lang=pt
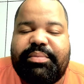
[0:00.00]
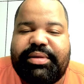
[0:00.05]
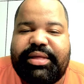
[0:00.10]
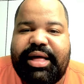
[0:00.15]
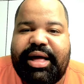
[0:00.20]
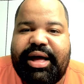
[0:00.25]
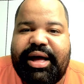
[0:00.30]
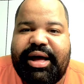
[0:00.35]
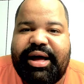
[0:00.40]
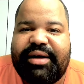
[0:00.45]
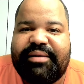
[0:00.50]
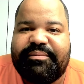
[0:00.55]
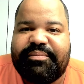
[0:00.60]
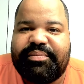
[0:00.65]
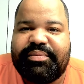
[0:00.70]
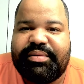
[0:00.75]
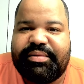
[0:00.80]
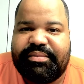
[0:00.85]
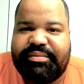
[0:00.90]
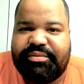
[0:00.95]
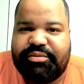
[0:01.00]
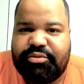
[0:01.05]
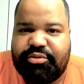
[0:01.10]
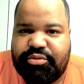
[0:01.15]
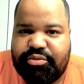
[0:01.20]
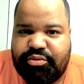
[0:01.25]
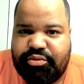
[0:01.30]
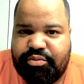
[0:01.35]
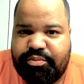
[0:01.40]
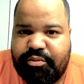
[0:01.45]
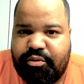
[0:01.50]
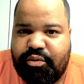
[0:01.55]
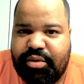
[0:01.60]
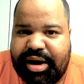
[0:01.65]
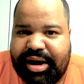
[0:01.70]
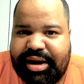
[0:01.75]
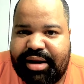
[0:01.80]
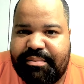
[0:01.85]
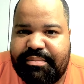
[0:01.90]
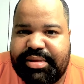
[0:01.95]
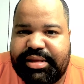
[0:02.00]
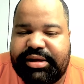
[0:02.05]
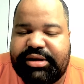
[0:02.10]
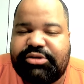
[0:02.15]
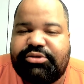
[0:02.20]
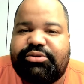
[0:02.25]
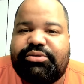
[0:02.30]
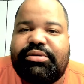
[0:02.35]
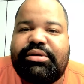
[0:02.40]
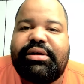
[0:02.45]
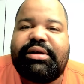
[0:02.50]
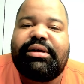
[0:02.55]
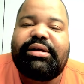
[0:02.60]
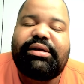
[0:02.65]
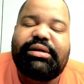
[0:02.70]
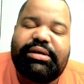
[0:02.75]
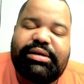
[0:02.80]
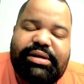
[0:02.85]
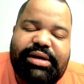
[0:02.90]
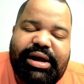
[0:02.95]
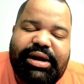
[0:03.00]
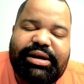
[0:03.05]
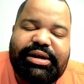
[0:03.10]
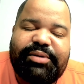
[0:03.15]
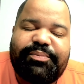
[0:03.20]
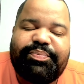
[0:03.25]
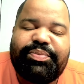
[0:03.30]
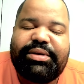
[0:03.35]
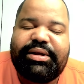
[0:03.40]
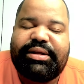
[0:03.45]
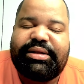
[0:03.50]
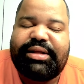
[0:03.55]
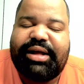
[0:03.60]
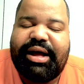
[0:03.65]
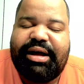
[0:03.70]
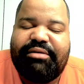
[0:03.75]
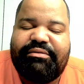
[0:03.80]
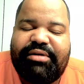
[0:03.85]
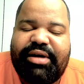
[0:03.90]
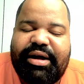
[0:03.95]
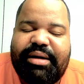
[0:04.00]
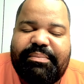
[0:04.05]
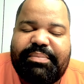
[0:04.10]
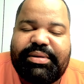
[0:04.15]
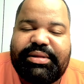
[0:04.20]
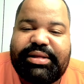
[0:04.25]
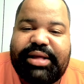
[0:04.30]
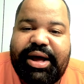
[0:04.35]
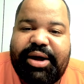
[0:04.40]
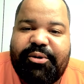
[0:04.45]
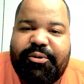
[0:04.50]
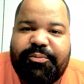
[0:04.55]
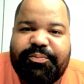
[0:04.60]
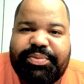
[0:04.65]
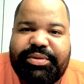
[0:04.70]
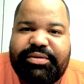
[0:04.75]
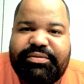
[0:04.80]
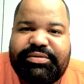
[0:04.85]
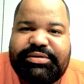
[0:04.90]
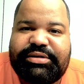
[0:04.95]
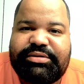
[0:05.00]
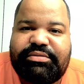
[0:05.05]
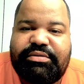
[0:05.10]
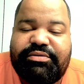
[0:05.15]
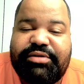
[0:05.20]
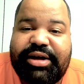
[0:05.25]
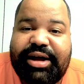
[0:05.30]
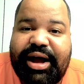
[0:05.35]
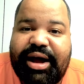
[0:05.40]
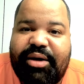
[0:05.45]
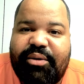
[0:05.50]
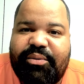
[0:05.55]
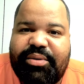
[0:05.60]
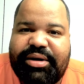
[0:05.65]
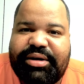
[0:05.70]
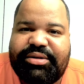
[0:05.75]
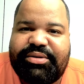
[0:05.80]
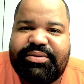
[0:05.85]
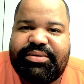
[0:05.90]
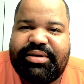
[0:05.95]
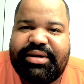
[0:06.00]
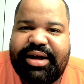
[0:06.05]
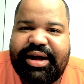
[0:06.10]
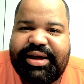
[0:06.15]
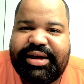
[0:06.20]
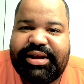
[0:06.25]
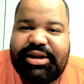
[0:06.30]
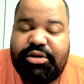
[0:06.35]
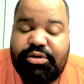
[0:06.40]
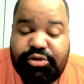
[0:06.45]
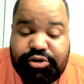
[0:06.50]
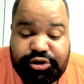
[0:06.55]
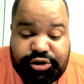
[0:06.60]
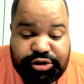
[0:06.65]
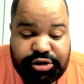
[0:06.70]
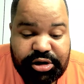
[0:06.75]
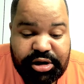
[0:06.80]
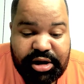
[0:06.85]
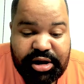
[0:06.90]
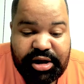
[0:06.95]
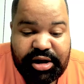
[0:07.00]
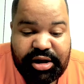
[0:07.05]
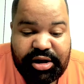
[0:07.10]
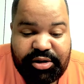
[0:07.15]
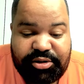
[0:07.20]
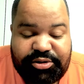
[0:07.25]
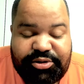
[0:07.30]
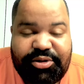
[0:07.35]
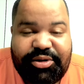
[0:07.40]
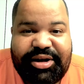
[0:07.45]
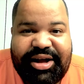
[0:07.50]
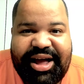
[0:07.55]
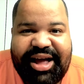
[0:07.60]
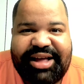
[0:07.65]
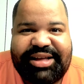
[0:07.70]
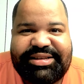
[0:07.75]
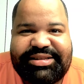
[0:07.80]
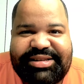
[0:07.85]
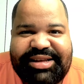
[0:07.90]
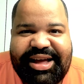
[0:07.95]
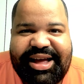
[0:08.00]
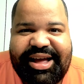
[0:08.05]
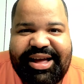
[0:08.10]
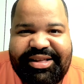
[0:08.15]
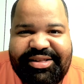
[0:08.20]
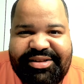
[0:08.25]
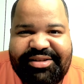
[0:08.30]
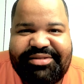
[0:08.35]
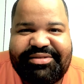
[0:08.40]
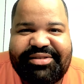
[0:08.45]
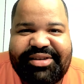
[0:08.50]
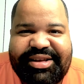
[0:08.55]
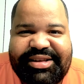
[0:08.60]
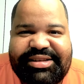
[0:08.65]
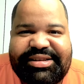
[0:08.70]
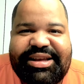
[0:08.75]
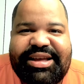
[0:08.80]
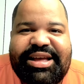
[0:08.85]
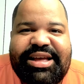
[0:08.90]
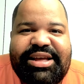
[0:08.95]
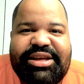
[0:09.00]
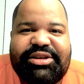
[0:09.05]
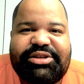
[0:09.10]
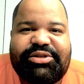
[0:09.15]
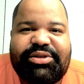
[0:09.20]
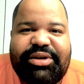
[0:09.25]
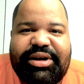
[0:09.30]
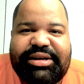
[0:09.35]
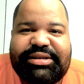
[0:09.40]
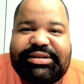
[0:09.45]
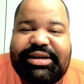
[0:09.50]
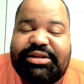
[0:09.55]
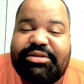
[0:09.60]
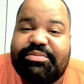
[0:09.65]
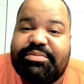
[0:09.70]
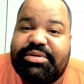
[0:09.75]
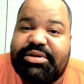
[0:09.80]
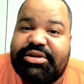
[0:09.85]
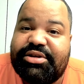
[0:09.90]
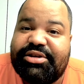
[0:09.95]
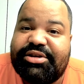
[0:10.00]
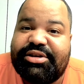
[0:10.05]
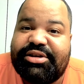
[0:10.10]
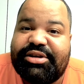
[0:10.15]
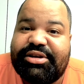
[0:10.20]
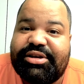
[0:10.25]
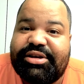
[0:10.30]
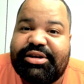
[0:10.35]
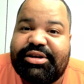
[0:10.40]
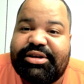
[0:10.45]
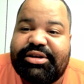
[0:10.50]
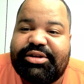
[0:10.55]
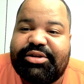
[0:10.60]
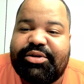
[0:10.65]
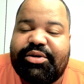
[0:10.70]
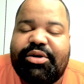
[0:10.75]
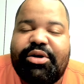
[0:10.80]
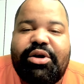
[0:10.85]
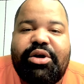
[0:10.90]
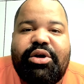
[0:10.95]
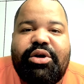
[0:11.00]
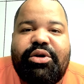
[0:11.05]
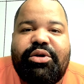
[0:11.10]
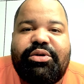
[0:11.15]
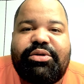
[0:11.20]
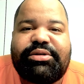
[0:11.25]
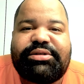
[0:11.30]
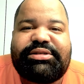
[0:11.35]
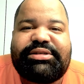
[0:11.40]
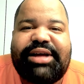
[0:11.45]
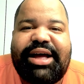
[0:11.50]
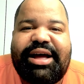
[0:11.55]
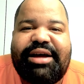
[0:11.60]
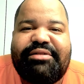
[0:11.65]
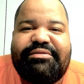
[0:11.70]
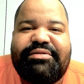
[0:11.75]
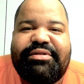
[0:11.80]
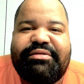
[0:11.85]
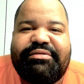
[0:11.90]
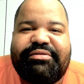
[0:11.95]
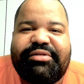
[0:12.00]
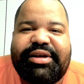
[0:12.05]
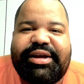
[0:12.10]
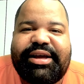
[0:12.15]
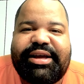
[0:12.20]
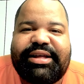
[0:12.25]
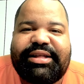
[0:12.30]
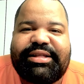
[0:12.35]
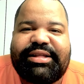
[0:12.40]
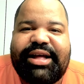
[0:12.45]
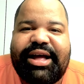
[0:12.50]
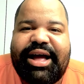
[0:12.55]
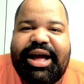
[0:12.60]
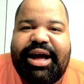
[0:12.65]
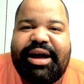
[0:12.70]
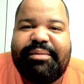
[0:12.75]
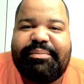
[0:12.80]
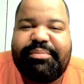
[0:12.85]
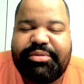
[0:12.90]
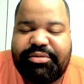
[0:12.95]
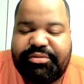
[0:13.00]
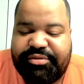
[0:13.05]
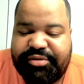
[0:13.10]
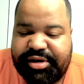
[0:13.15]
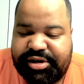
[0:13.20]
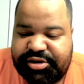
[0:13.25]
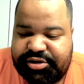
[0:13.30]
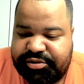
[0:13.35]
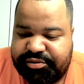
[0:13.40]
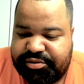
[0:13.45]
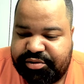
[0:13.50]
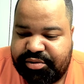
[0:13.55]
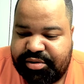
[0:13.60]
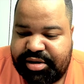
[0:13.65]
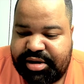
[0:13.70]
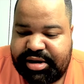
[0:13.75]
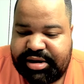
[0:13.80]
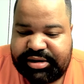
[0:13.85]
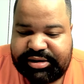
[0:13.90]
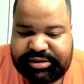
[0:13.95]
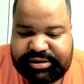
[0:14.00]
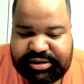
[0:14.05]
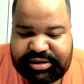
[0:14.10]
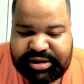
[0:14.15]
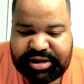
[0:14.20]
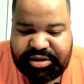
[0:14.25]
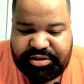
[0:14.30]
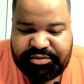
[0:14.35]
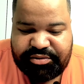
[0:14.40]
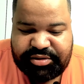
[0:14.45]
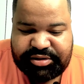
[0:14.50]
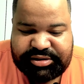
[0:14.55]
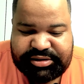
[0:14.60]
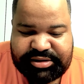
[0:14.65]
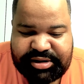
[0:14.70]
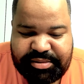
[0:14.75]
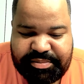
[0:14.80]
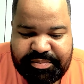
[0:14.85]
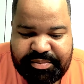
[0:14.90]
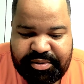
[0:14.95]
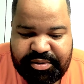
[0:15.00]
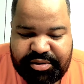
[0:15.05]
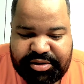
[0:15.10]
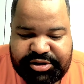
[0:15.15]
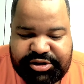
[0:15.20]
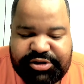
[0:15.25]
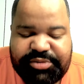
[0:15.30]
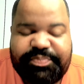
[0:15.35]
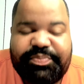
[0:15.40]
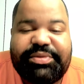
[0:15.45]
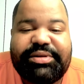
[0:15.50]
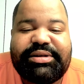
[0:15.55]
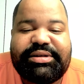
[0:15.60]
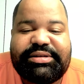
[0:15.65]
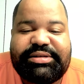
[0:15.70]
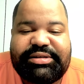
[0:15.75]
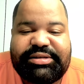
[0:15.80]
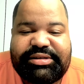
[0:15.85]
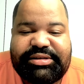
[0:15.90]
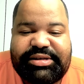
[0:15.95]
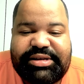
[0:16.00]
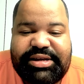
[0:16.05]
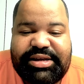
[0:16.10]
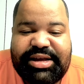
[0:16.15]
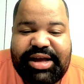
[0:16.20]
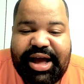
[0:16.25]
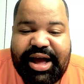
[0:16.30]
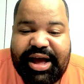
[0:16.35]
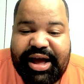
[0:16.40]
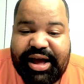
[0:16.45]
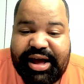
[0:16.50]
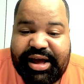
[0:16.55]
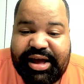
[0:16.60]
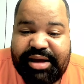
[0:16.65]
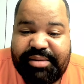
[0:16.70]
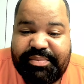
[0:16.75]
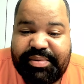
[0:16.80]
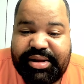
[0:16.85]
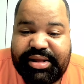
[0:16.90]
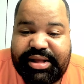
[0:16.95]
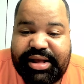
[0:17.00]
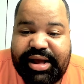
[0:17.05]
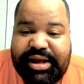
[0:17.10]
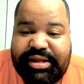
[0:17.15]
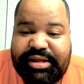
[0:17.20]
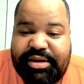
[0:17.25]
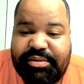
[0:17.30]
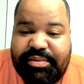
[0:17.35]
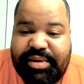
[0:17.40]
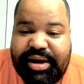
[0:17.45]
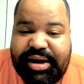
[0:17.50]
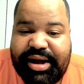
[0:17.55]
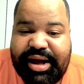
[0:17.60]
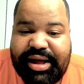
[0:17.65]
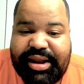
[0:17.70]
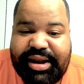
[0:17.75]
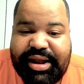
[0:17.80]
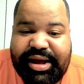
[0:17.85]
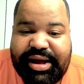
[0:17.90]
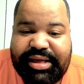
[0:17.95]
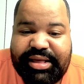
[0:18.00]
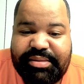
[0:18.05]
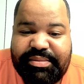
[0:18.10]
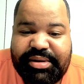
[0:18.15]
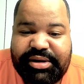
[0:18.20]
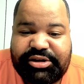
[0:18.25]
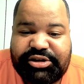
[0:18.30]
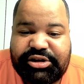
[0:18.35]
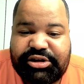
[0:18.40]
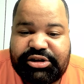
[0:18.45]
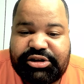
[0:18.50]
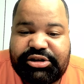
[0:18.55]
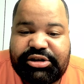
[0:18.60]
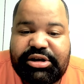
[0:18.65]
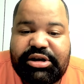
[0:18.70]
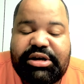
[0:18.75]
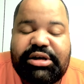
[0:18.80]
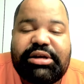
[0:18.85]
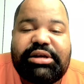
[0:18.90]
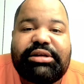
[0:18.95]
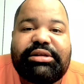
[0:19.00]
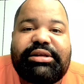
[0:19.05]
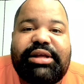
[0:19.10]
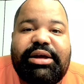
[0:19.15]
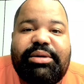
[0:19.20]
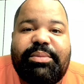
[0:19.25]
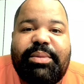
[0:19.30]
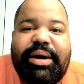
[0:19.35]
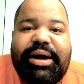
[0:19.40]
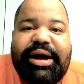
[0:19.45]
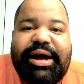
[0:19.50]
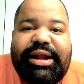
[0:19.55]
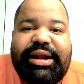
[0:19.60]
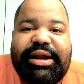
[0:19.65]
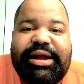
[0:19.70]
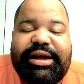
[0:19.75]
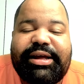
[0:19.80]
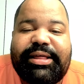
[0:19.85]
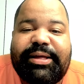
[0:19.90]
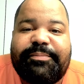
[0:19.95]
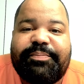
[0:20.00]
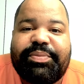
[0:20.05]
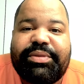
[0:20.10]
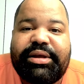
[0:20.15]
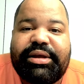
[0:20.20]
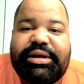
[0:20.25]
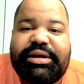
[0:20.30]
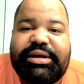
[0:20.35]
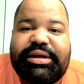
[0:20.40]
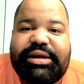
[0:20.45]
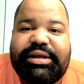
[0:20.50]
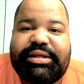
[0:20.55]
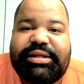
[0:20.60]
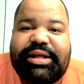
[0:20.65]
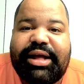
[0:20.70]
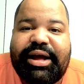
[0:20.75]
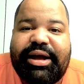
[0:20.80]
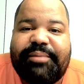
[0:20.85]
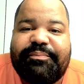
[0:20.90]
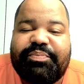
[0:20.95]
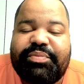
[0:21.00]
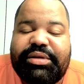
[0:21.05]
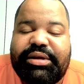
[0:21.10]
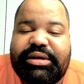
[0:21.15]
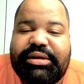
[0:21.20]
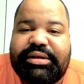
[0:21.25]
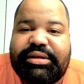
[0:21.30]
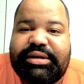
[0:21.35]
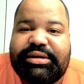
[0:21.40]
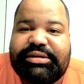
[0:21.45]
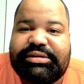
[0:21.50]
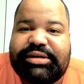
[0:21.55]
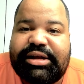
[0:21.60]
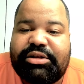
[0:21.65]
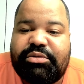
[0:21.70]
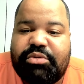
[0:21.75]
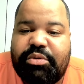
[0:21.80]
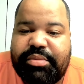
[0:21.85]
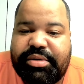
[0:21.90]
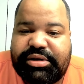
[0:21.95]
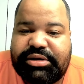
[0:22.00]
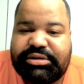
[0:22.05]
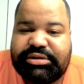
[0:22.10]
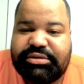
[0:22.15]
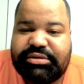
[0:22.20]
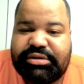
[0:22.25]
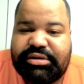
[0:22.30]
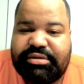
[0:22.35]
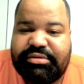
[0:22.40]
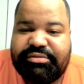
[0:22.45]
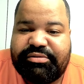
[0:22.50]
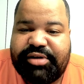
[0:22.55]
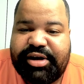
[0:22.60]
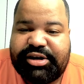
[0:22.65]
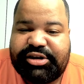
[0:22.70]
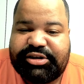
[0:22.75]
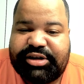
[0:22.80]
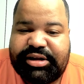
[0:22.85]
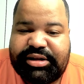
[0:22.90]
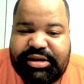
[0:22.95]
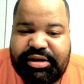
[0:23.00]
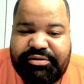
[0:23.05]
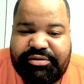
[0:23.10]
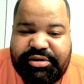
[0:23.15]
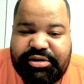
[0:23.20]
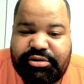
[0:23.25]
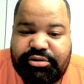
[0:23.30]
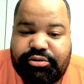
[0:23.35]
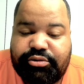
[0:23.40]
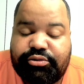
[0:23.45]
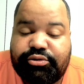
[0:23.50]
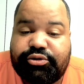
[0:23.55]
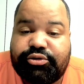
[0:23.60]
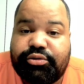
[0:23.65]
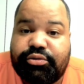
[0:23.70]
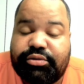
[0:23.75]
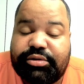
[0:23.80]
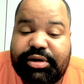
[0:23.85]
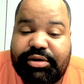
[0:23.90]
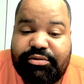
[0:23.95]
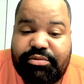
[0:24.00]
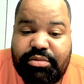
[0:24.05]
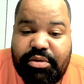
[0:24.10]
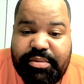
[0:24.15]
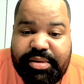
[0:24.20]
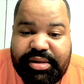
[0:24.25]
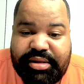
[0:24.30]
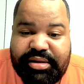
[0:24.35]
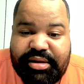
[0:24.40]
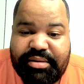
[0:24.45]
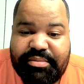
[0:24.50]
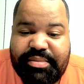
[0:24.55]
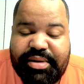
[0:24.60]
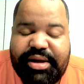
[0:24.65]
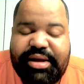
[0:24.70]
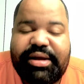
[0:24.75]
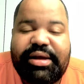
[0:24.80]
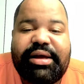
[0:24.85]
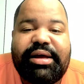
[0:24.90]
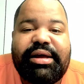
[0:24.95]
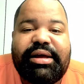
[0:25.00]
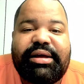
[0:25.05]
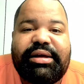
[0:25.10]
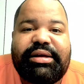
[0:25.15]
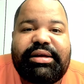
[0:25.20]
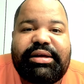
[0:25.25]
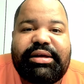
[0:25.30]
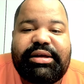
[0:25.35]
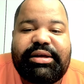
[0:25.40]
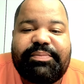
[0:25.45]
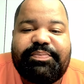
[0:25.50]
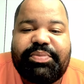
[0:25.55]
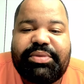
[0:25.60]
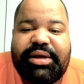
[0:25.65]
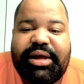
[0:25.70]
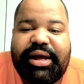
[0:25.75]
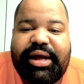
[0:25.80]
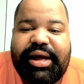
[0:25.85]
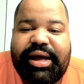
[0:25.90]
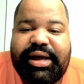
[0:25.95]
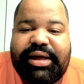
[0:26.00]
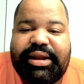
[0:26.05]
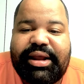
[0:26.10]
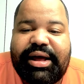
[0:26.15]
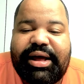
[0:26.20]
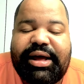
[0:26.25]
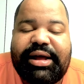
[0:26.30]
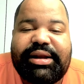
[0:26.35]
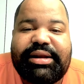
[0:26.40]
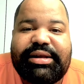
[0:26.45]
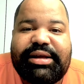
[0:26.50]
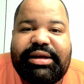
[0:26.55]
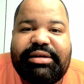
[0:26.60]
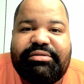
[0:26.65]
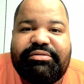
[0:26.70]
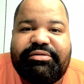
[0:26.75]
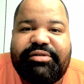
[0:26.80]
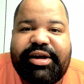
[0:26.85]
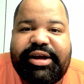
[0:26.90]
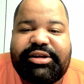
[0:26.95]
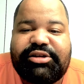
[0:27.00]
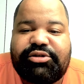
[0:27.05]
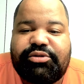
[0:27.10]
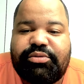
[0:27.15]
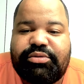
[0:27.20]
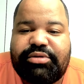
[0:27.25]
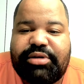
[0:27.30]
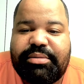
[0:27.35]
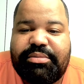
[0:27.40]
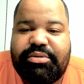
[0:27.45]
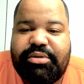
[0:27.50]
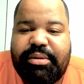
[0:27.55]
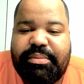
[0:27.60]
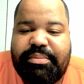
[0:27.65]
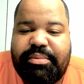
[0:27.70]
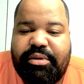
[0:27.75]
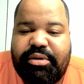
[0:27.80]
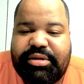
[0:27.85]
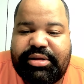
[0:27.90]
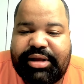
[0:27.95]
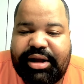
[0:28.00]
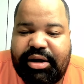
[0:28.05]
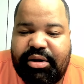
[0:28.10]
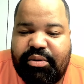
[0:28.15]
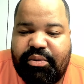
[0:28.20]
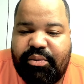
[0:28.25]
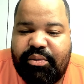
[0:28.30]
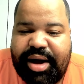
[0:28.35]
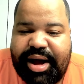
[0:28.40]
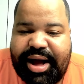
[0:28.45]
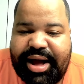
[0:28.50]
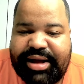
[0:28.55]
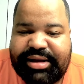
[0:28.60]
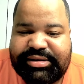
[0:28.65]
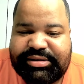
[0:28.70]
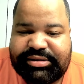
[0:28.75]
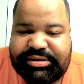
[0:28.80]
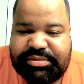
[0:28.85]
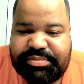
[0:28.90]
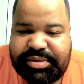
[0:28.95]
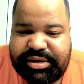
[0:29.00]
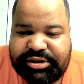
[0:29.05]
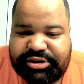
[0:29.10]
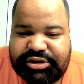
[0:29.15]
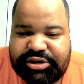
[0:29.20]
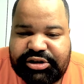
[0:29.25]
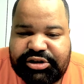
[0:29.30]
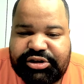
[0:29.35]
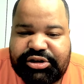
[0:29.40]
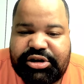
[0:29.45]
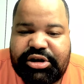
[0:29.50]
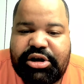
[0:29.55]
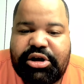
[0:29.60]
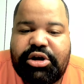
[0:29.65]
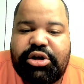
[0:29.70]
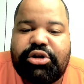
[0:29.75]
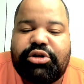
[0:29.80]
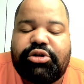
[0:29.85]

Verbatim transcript: Para o calabreso e ali tava a Pitel. Vocês vão ficar quando? Aí ele, oxi, eu sou casado, velho. Sou casado, menino. ou sabe veta aproveite, viu? Senão você pode se arrepender. E tem uma galera, minha gente. Tem uma galera que tá nesse exato momento dizendo que vete está interferindo no jogo. Teve um momento também que ela, ali a Ivete, quando abriu a porta, quase, minha gente,